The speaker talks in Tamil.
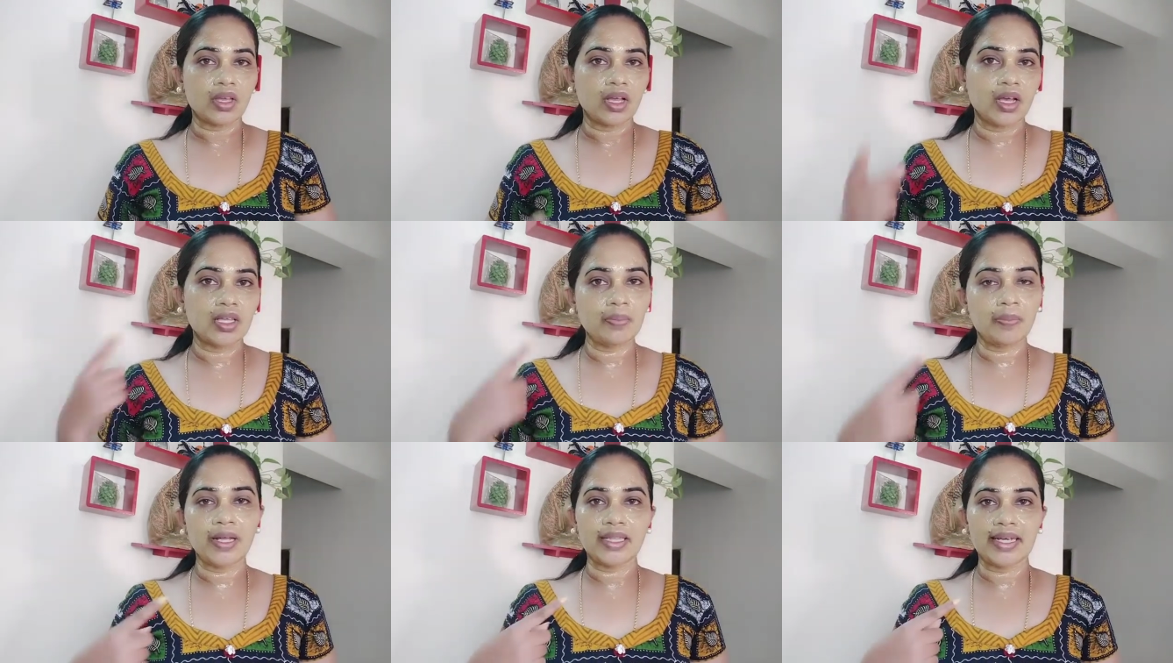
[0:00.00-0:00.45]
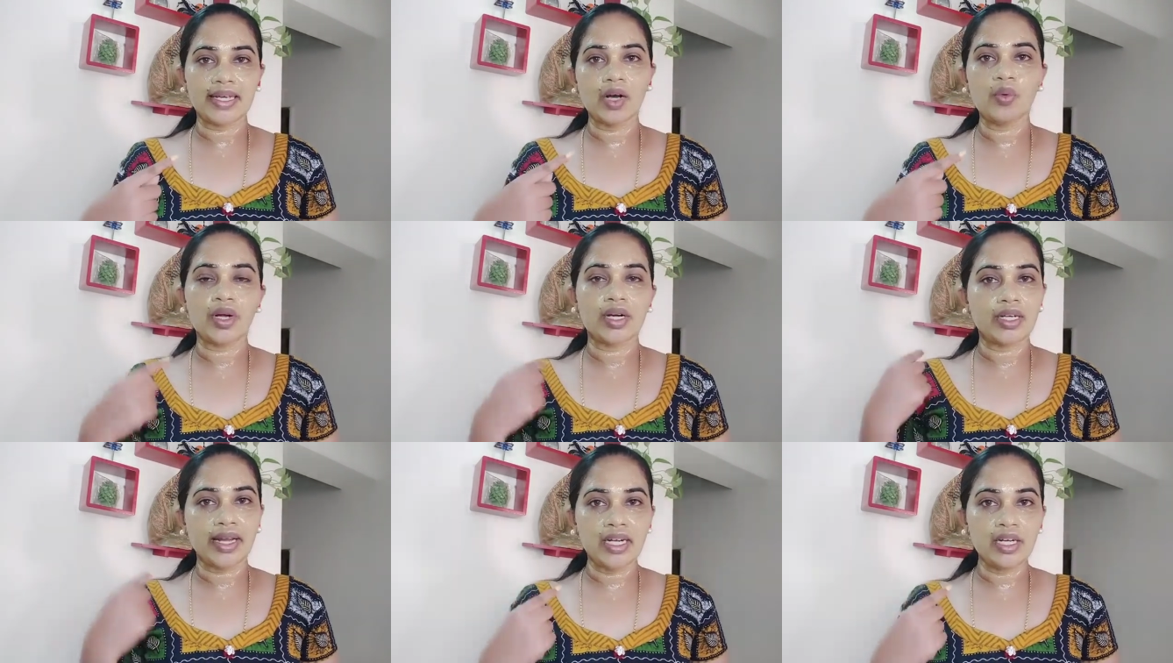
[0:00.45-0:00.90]
இது பார்த்தீங்கன்னா
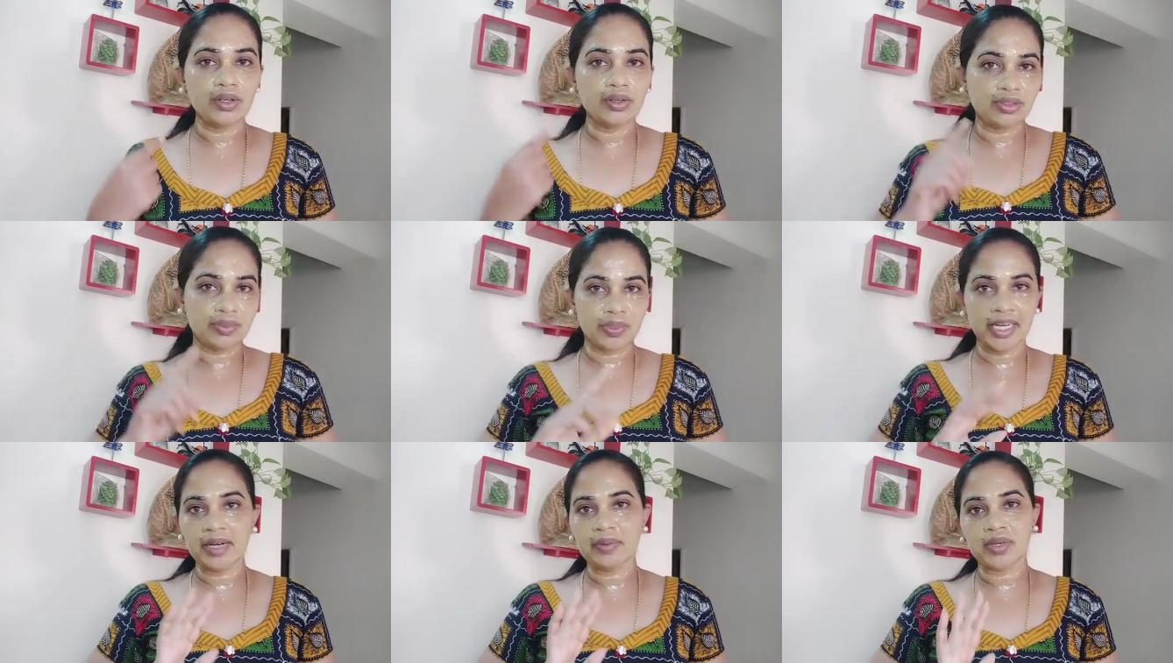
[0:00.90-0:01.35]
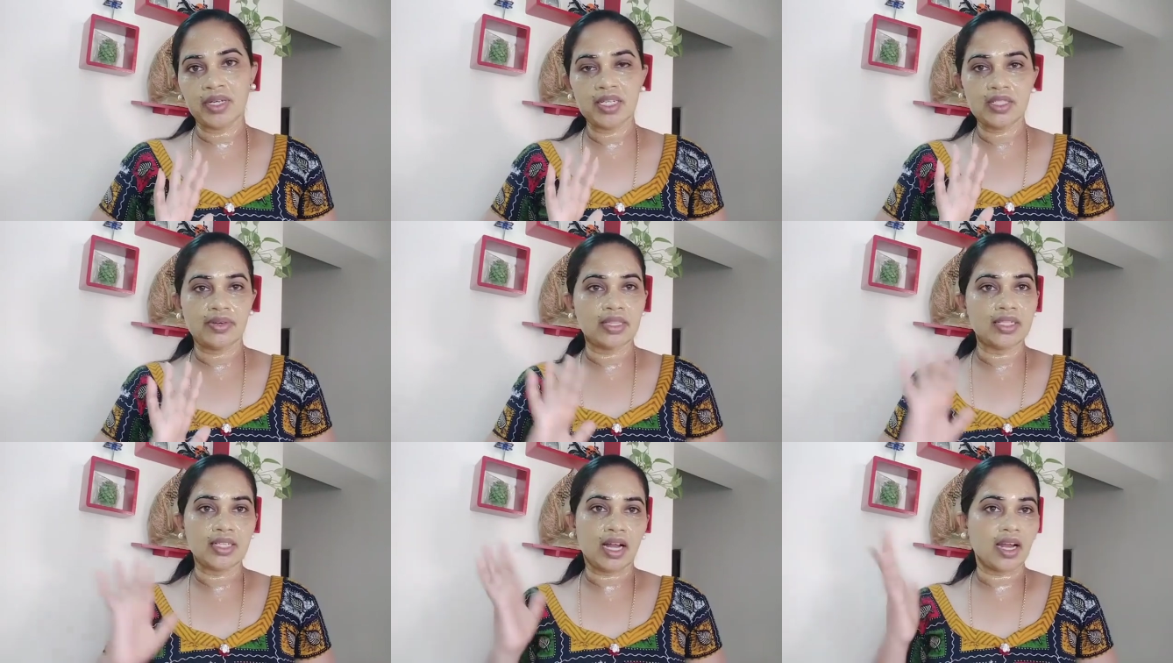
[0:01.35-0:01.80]
ஒரு டென் டு 15 மினிட்ஸ்
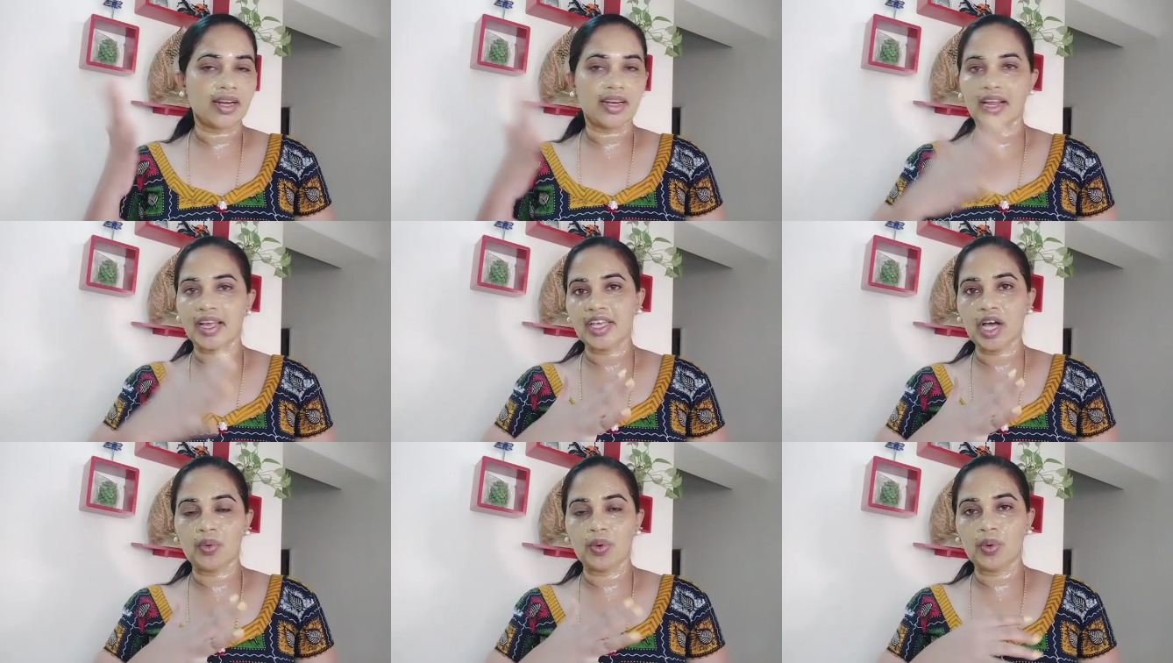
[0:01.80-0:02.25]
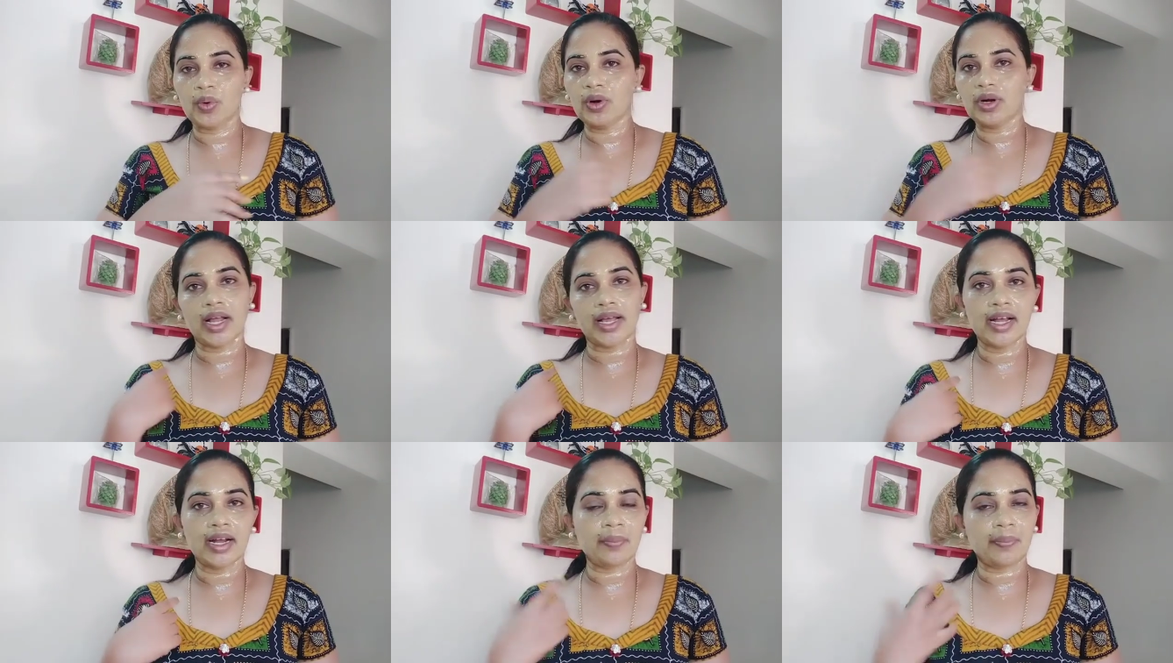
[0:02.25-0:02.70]
வந்து நல்லா ட்ரை ஆகும்
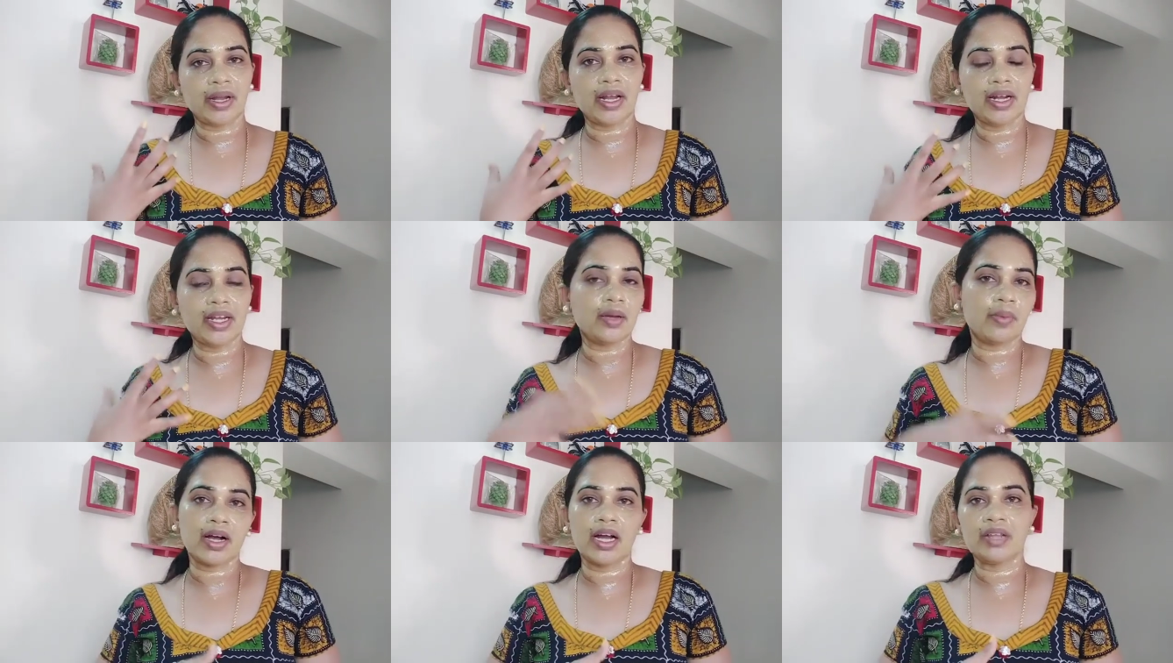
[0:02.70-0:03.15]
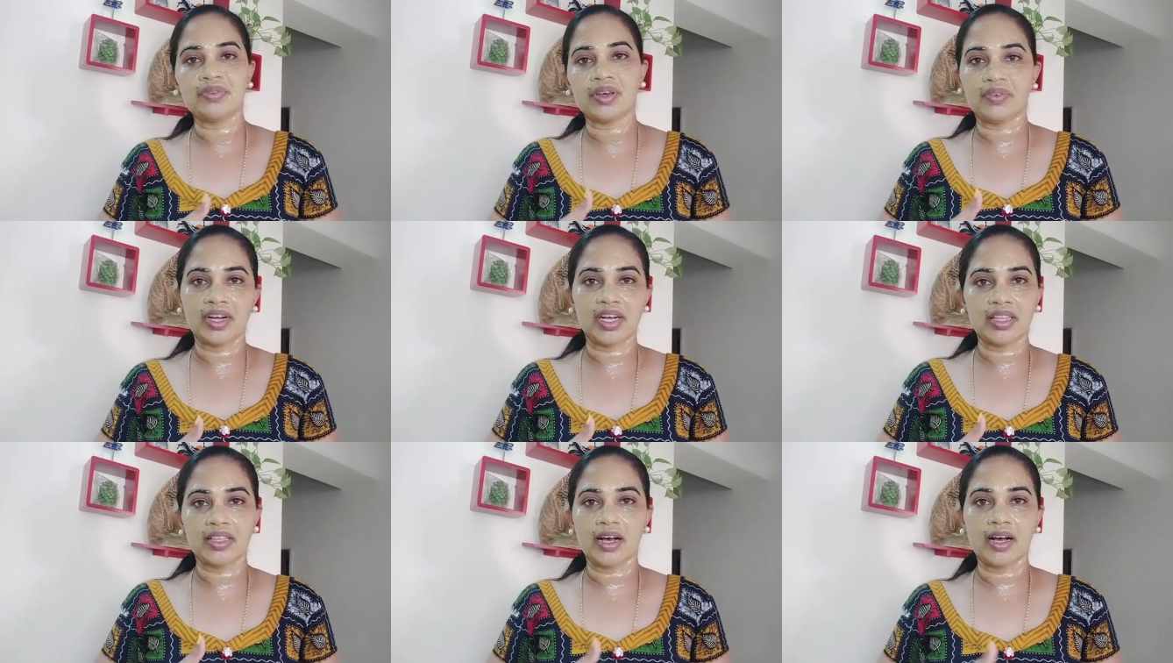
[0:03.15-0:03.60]
ட்ரை ஆன பின்னாடி நம்ம கழுவிக்க
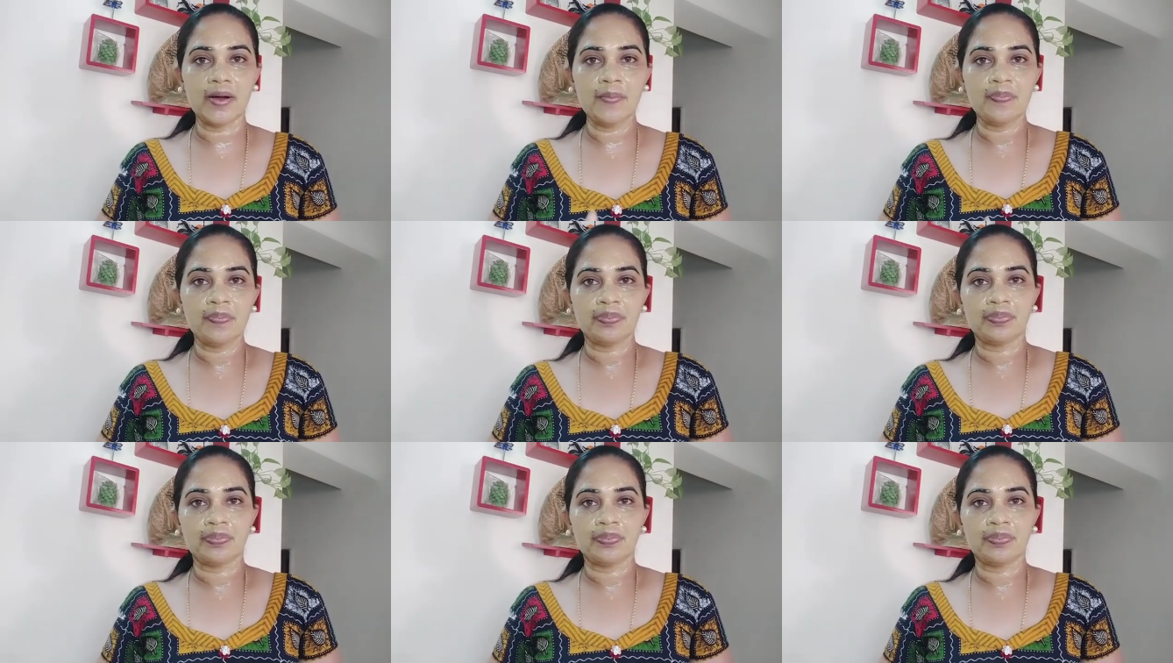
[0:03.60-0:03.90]
வேண்டியதான்